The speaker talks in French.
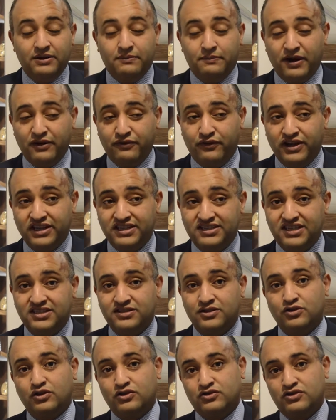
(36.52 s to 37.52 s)
Parfois
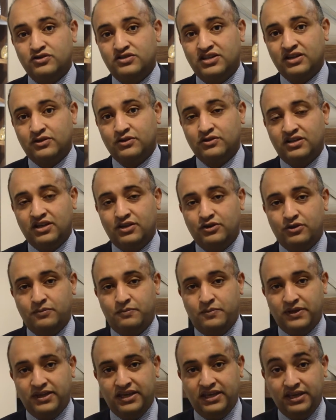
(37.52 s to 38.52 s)
existe dans une cinquantaine de
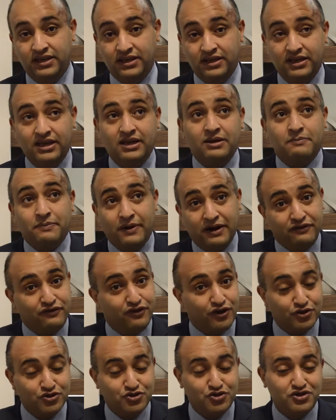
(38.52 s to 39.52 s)
pays.
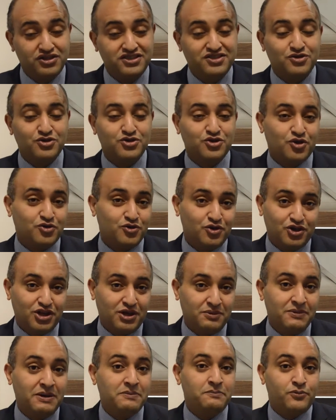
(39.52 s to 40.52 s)
Parfois en Tunisie aujourd'hui, on
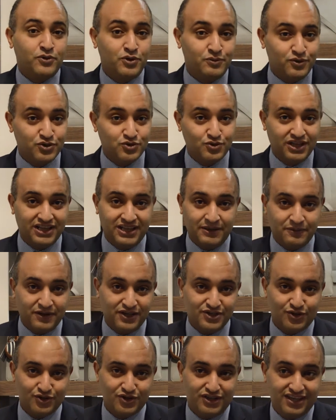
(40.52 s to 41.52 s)
n'a même plus besoin de la
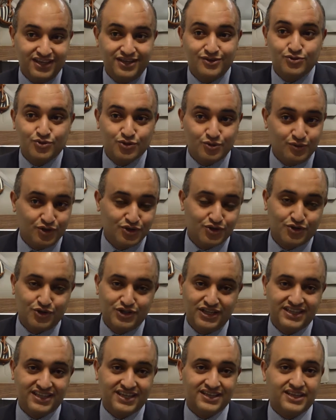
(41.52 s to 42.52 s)
présenter. Tout le monde
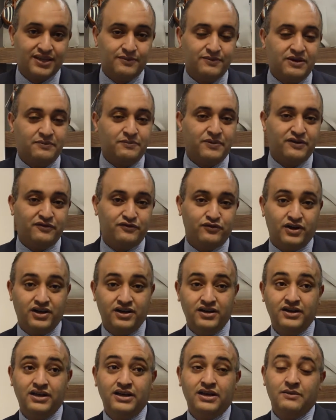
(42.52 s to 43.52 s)
connaît très très bien parfois.
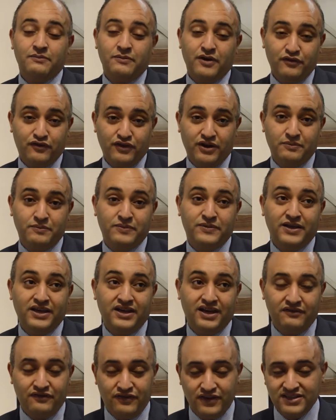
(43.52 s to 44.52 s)
Parfois
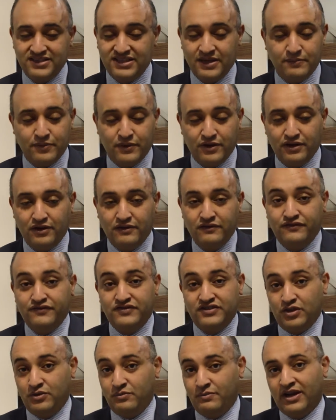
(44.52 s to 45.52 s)
bien a fait ses preuves.
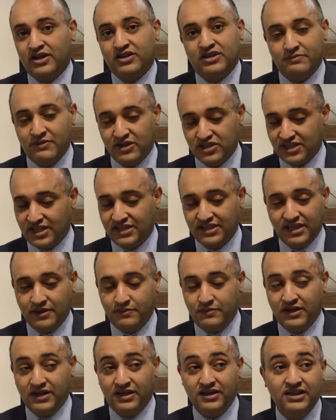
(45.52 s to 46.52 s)
C'est une marque qui marche très très
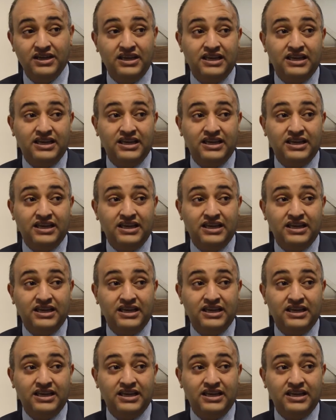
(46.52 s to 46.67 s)
bien.